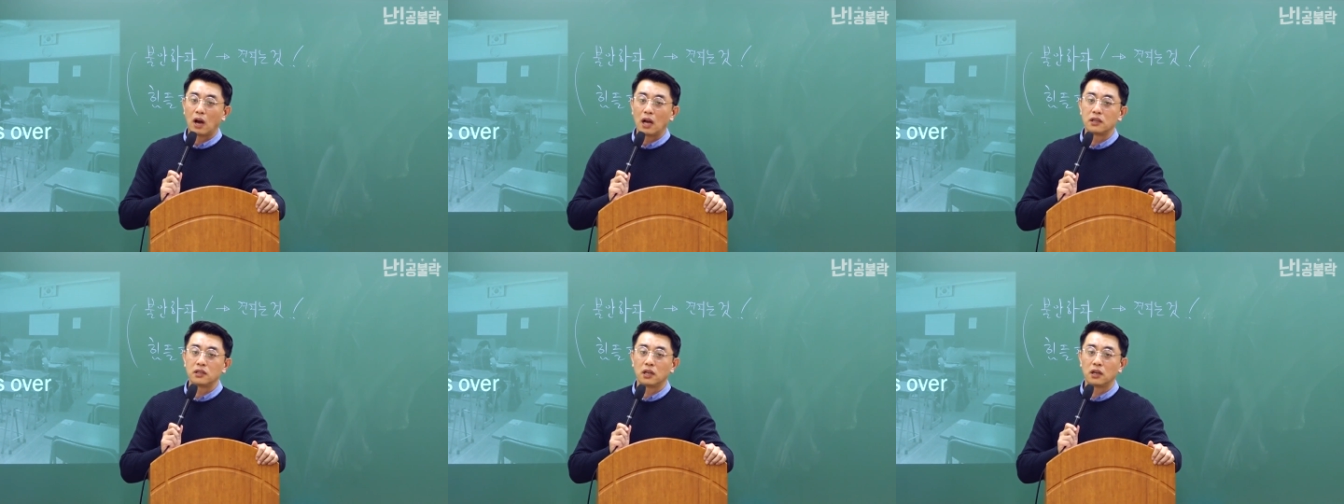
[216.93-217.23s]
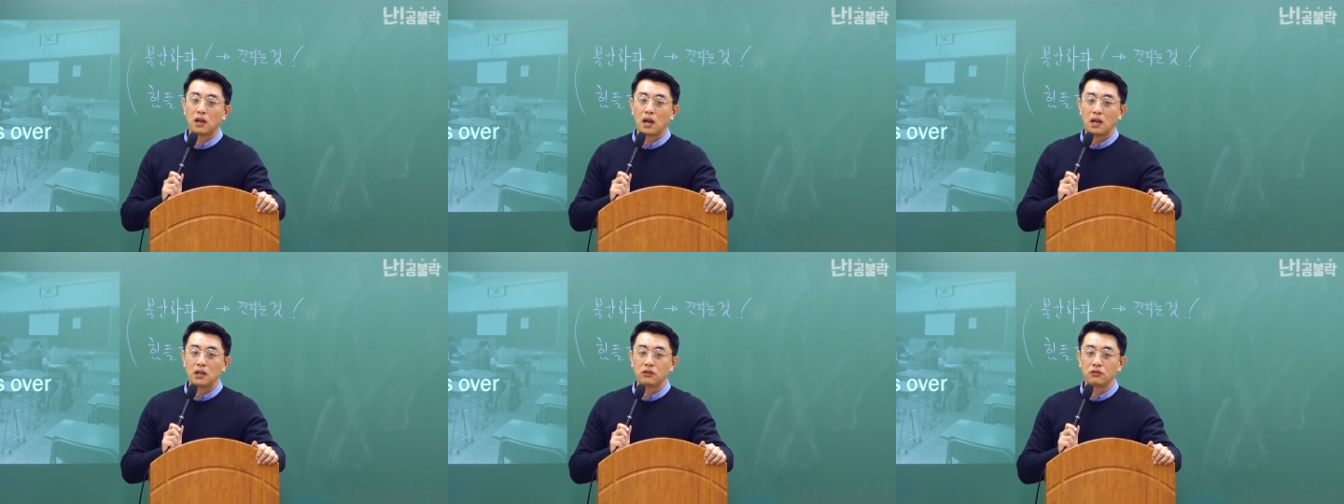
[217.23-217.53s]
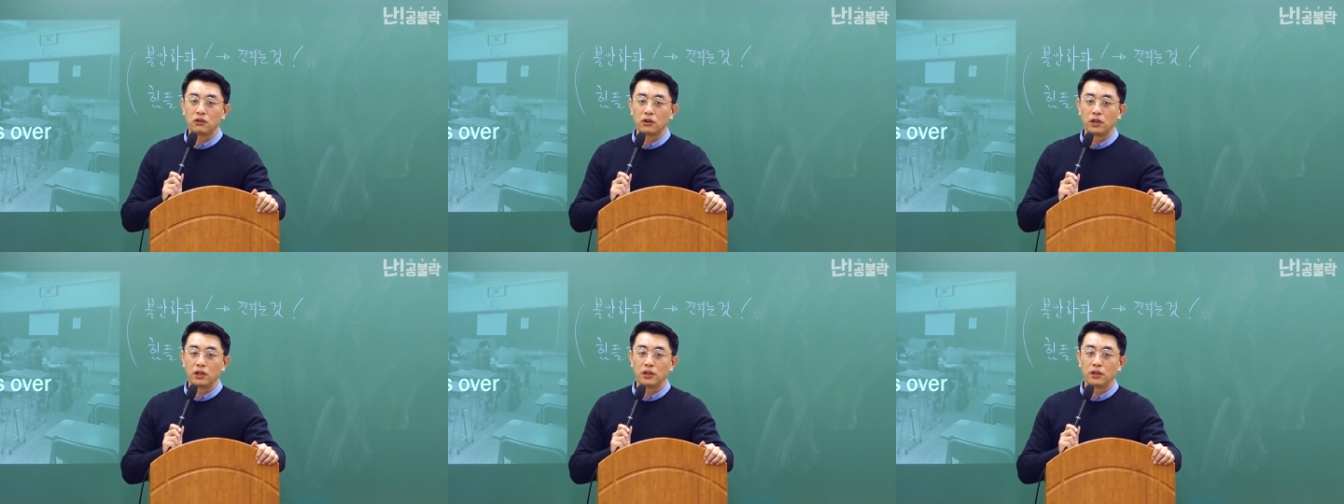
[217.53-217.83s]
과제를
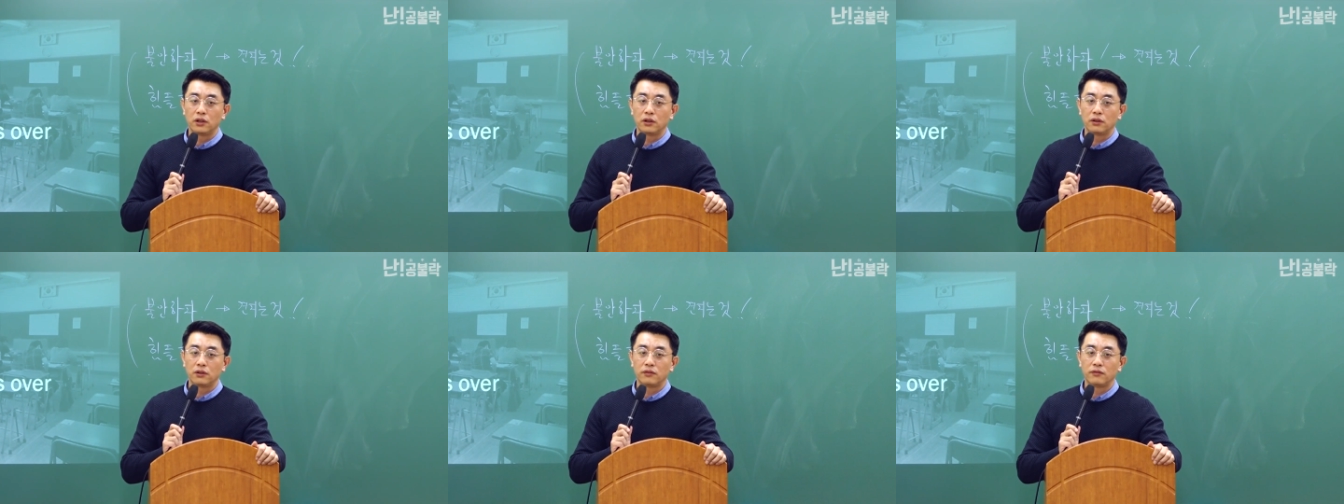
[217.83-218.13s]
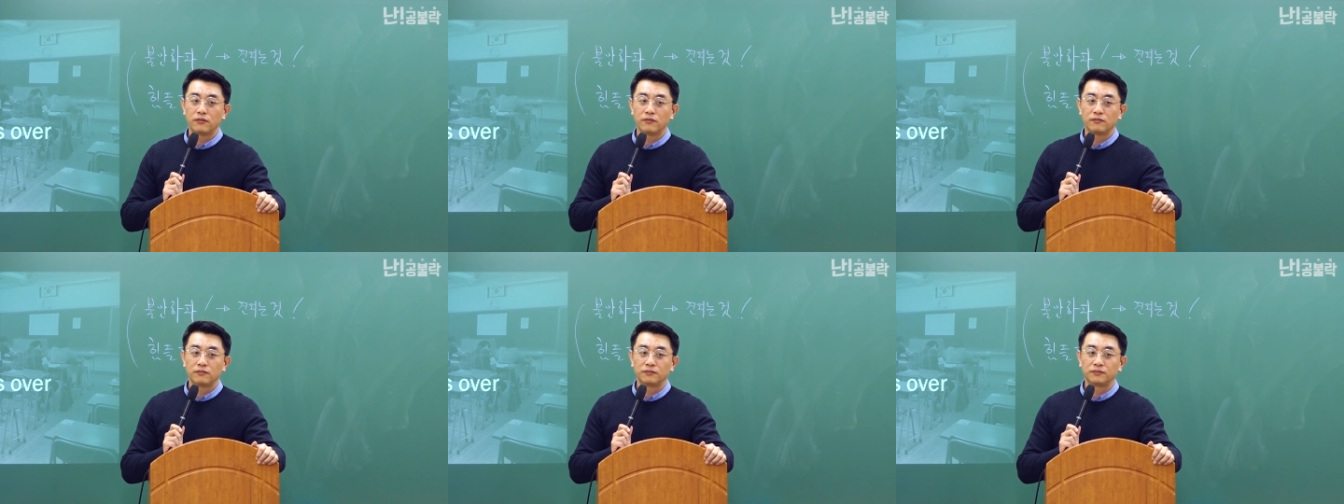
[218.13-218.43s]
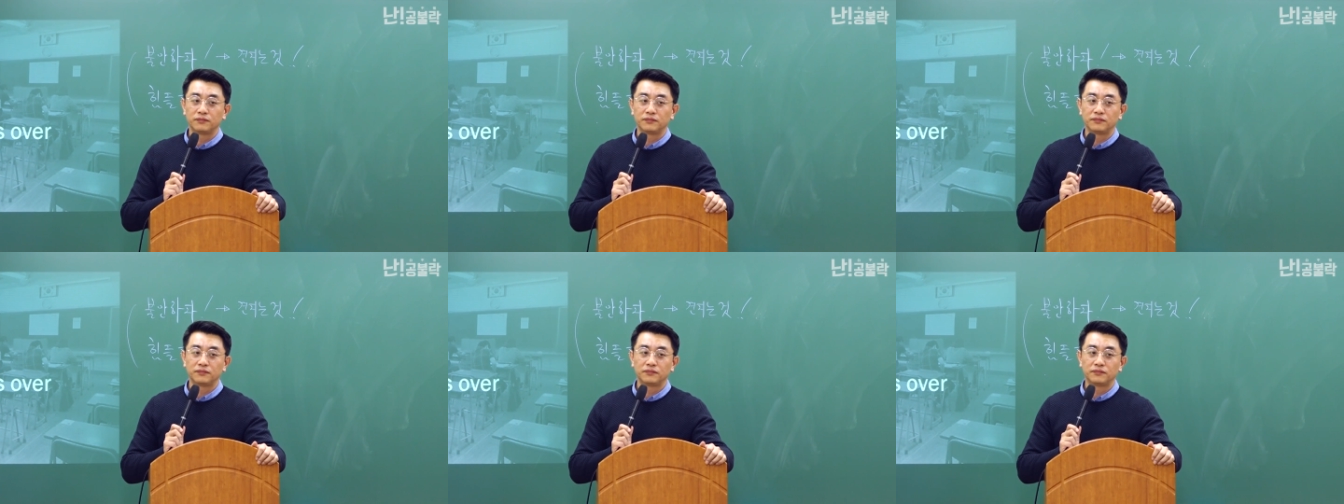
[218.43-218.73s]
하는 거예요.
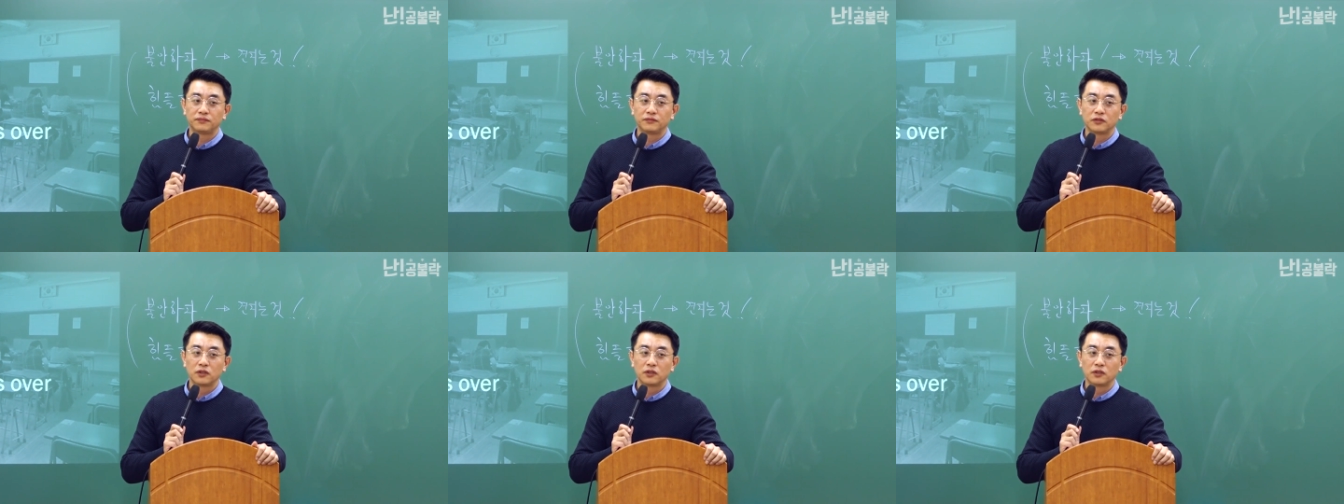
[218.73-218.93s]
음.